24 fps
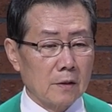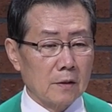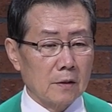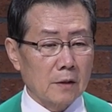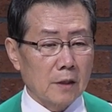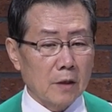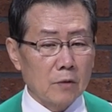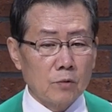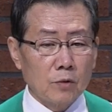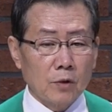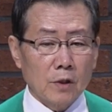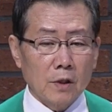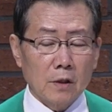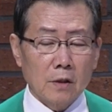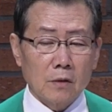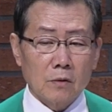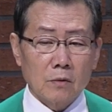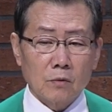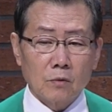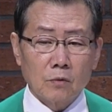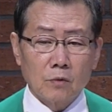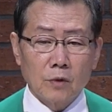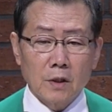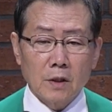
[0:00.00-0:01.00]

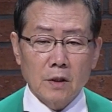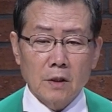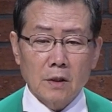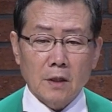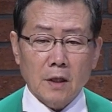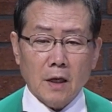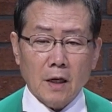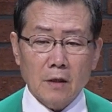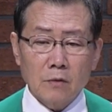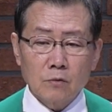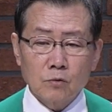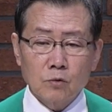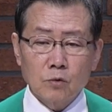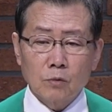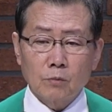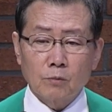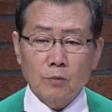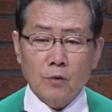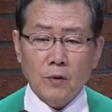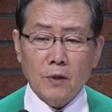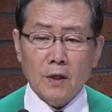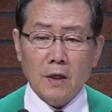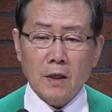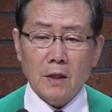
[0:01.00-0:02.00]
태국이 우리
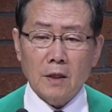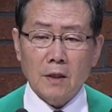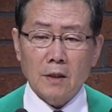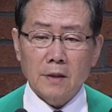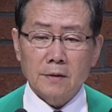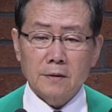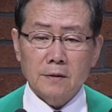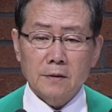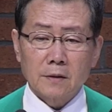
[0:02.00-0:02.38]
한국보다